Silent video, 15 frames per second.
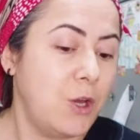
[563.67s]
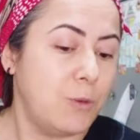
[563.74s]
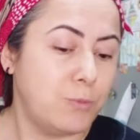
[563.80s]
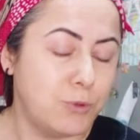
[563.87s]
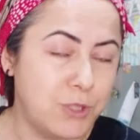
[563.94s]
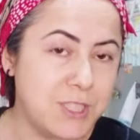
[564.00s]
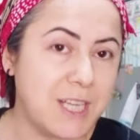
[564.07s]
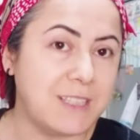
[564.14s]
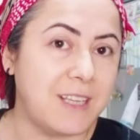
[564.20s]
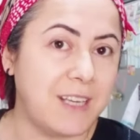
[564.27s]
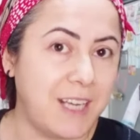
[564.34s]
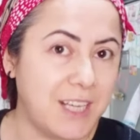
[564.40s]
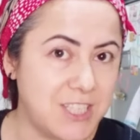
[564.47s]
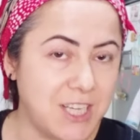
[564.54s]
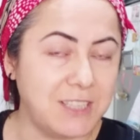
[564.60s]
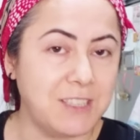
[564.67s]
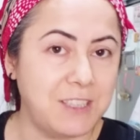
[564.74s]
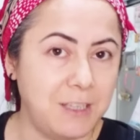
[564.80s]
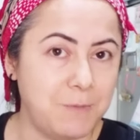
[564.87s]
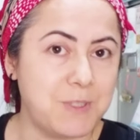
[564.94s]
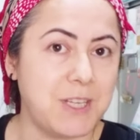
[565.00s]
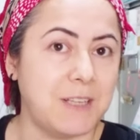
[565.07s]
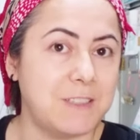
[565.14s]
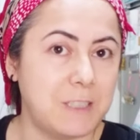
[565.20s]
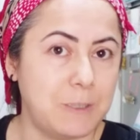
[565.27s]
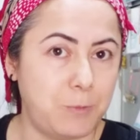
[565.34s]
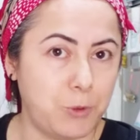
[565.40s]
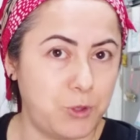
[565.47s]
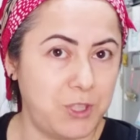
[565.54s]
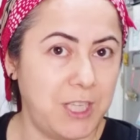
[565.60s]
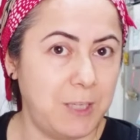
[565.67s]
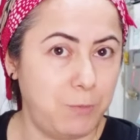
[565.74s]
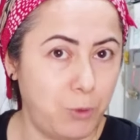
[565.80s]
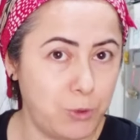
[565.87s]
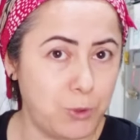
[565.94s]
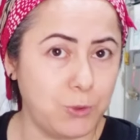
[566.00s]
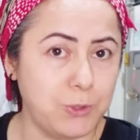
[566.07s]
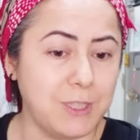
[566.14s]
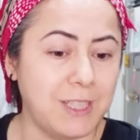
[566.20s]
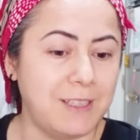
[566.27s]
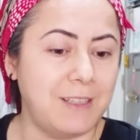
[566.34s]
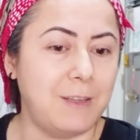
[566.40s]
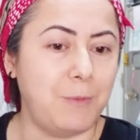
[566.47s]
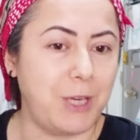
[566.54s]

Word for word: Bunu zaten geçen dediğim sana tripodun yayı bozuldu da dedim.